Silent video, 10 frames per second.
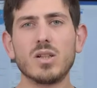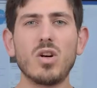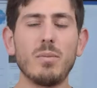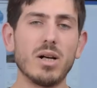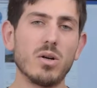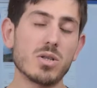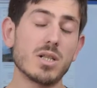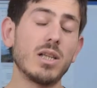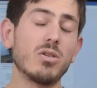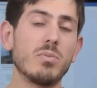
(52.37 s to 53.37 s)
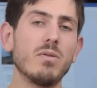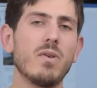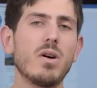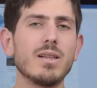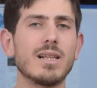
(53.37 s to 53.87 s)
Come ho già detto più
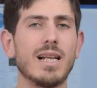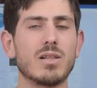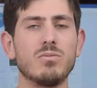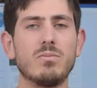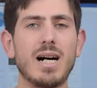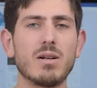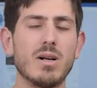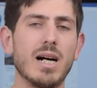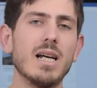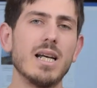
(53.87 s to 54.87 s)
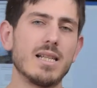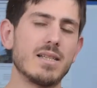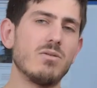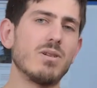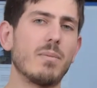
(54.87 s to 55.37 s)
volte, la subacquea è
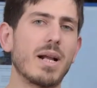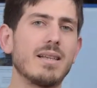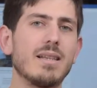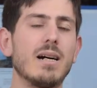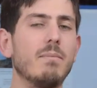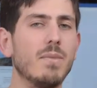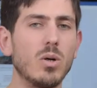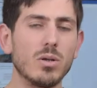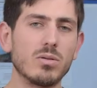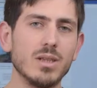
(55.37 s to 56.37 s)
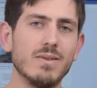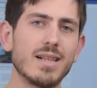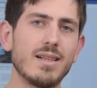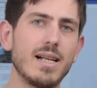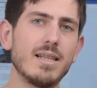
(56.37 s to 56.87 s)
sì una pratica molto
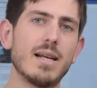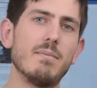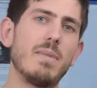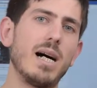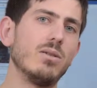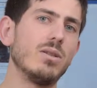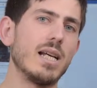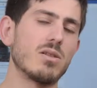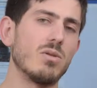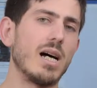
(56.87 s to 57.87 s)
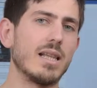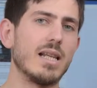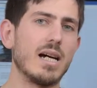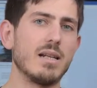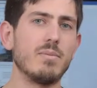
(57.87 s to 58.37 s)
divertente, ma non esula
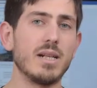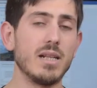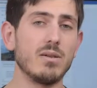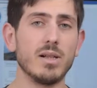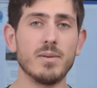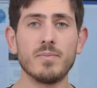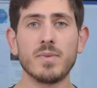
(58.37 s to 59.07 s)
dai pericoli.